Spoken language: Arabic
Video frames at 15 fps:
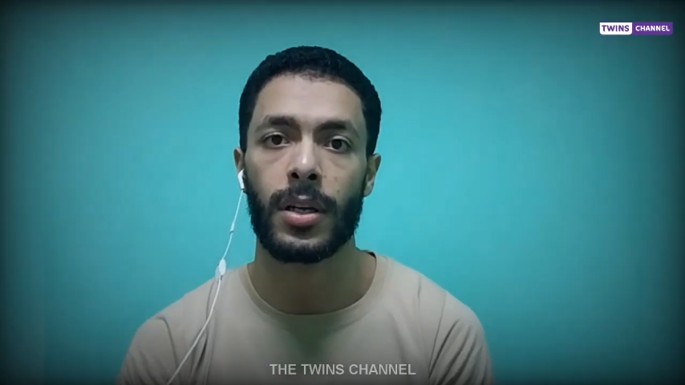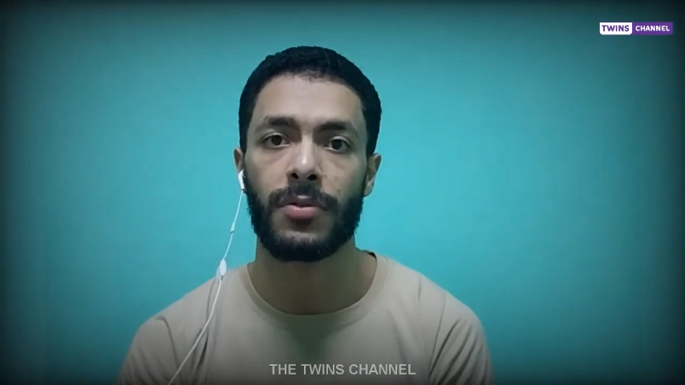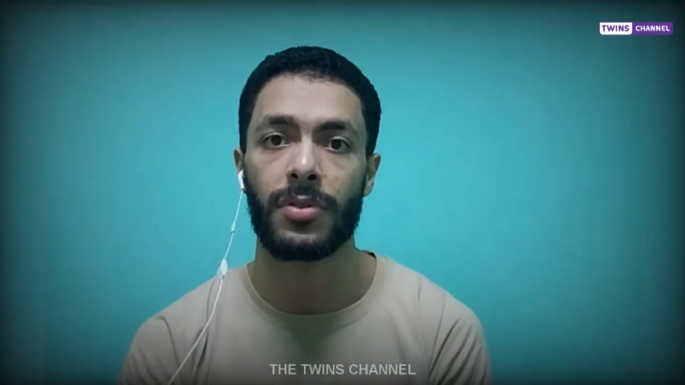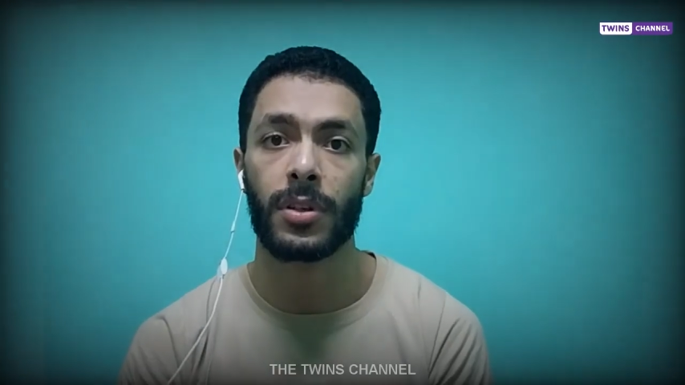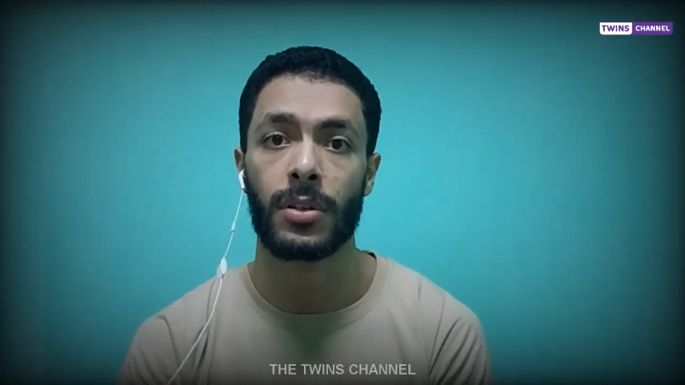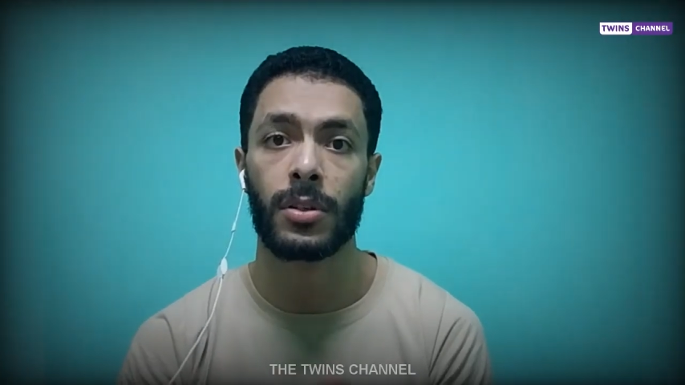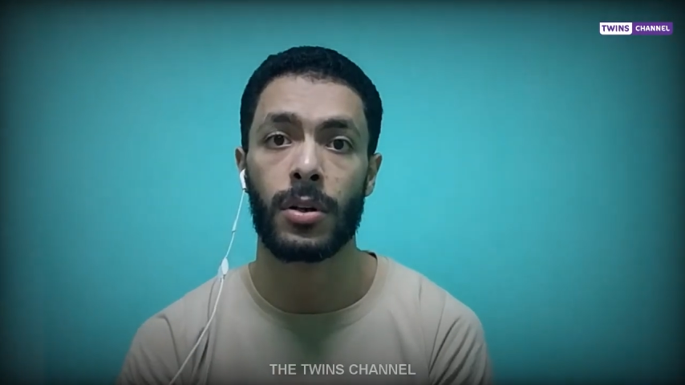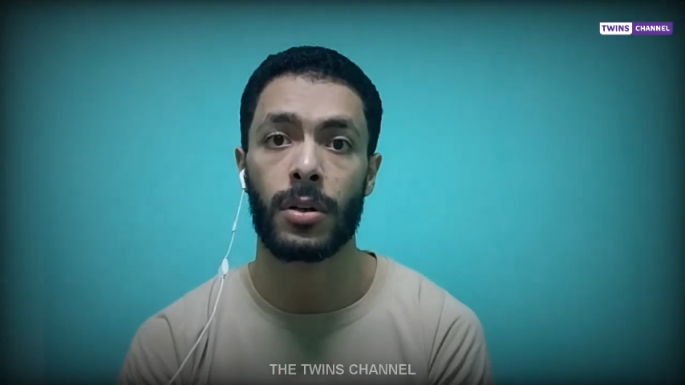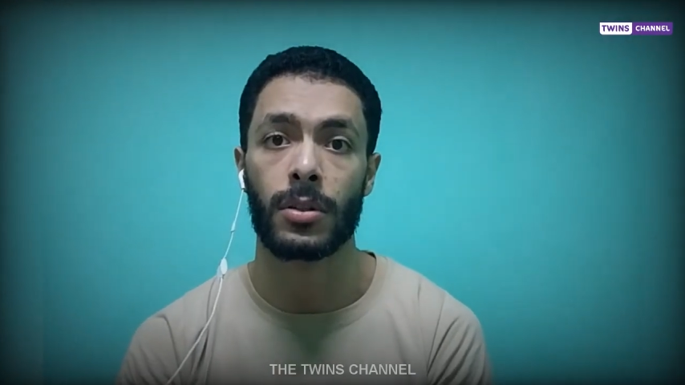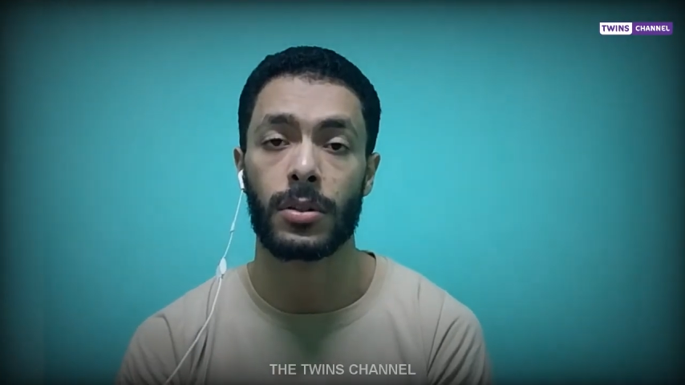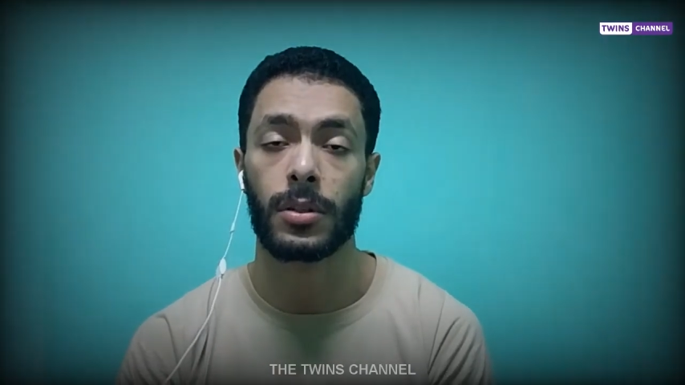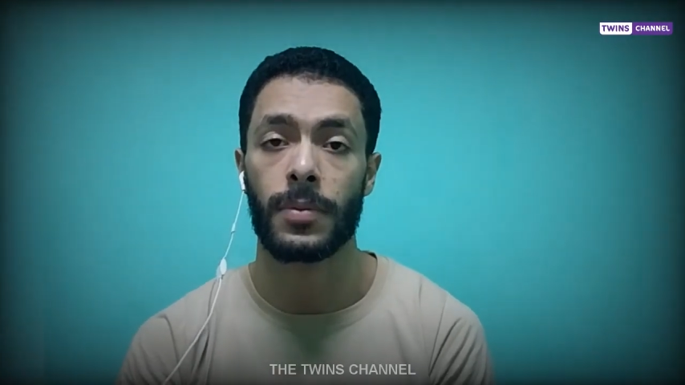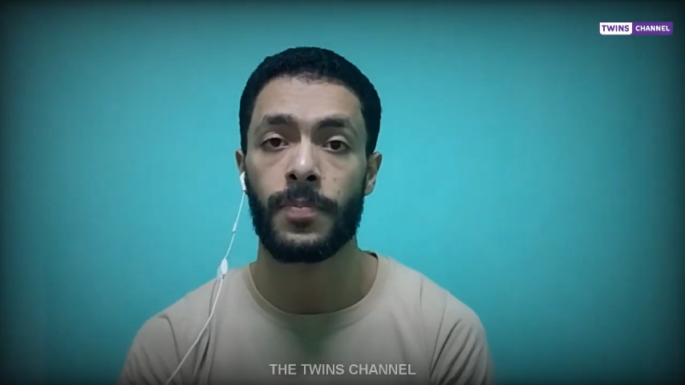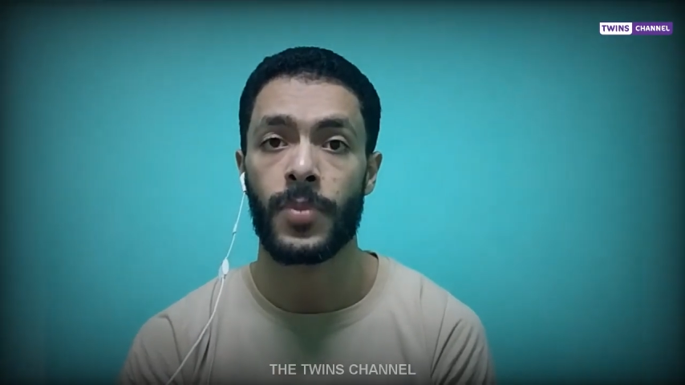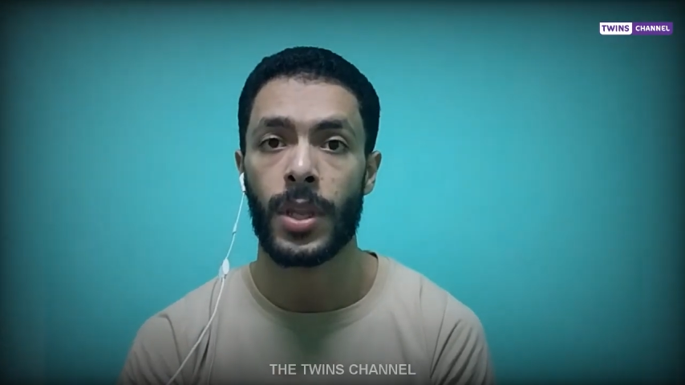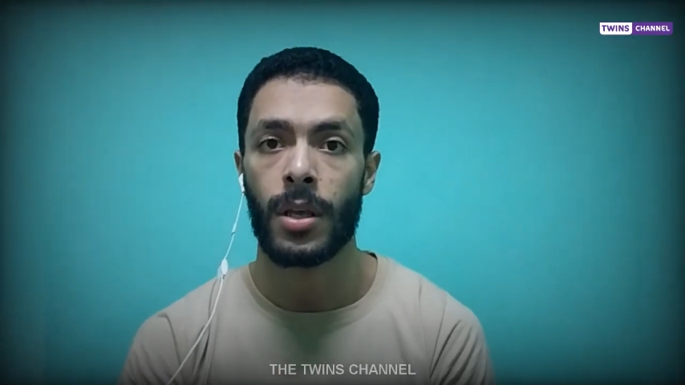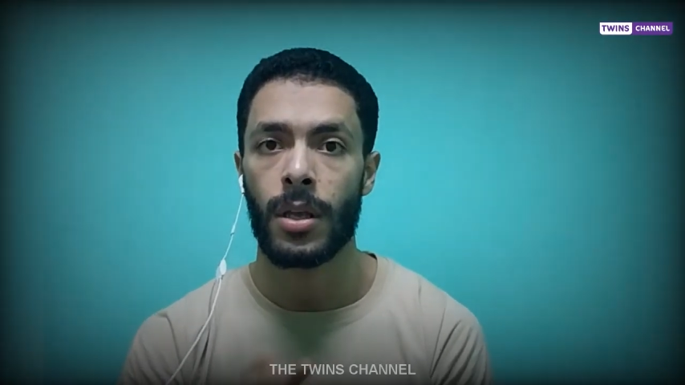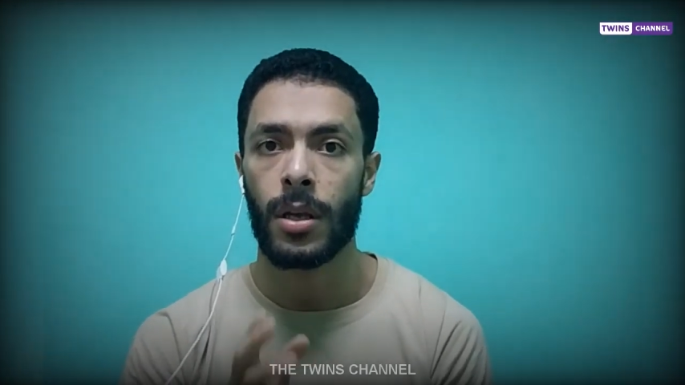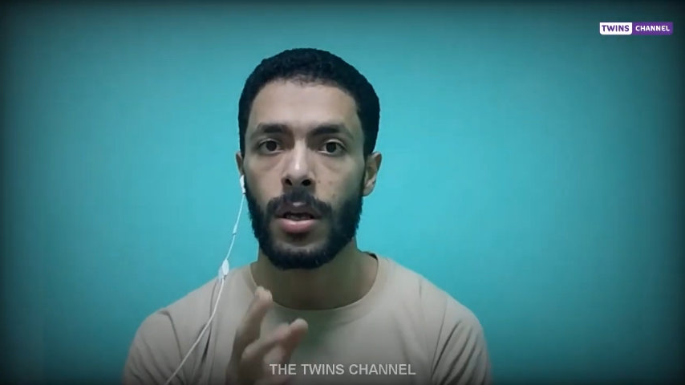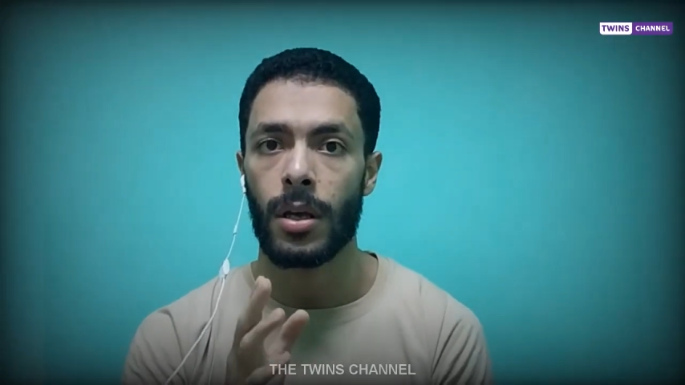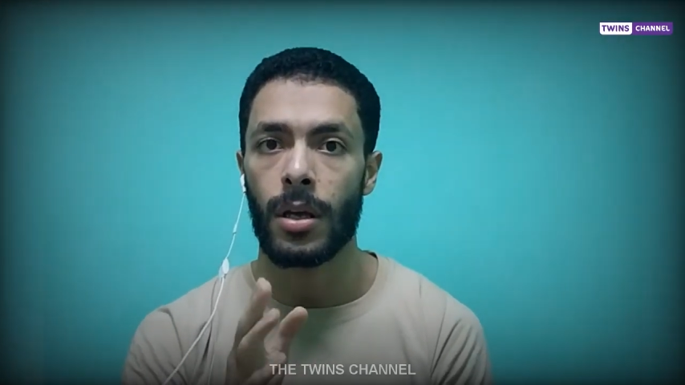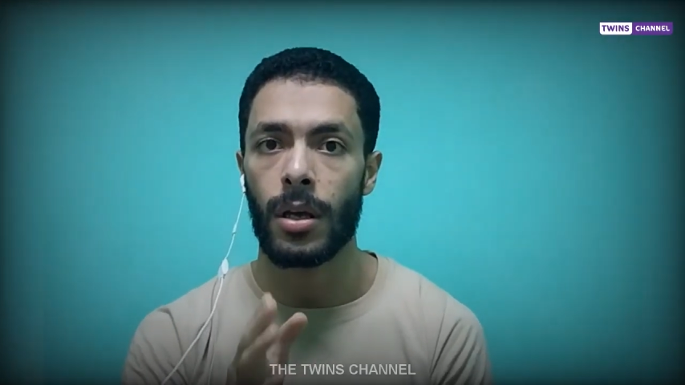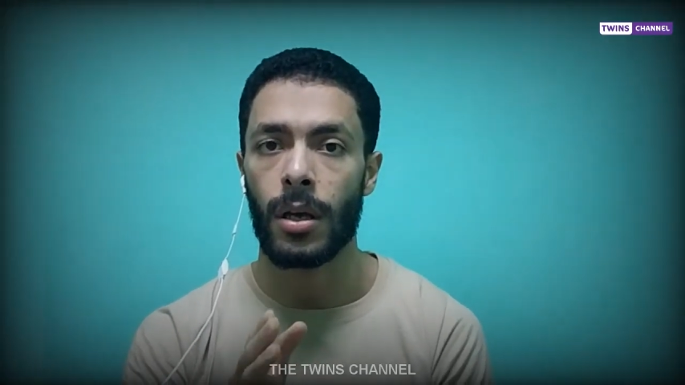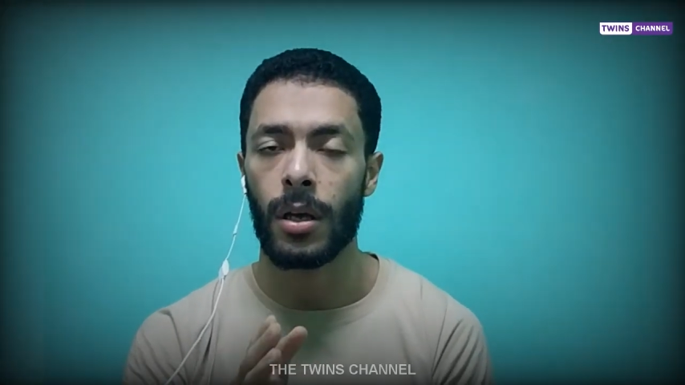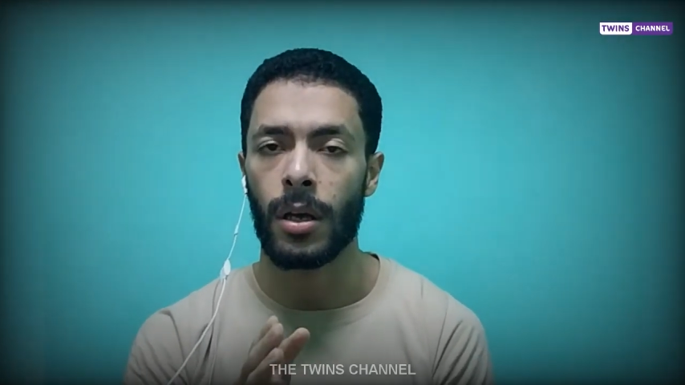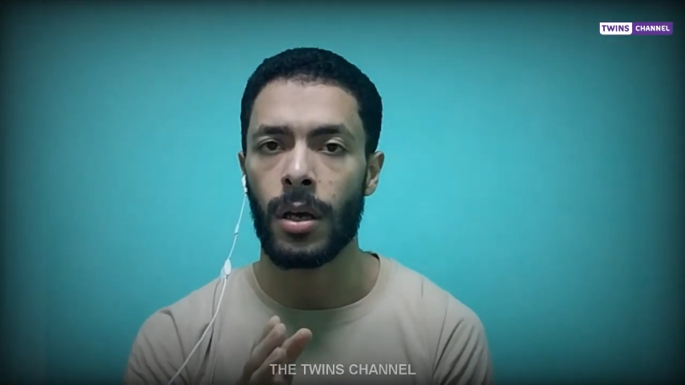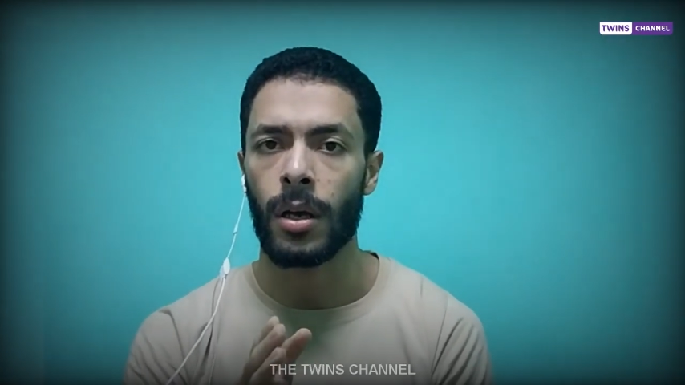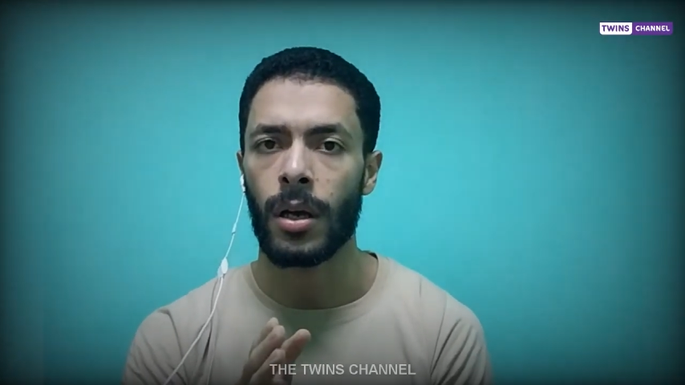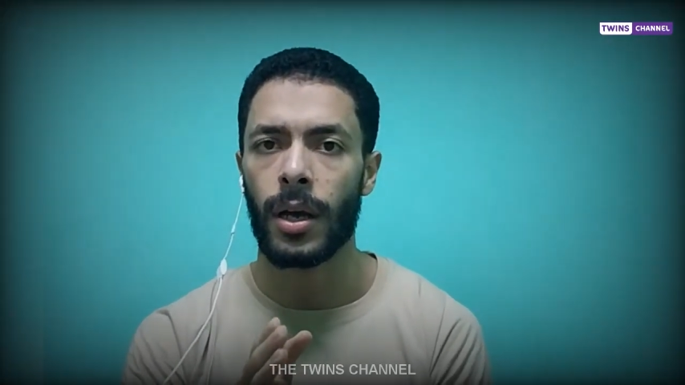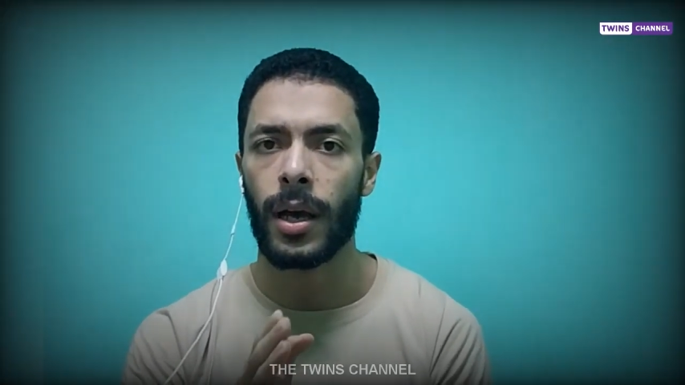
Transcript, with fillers: هيرفي رينارد آه،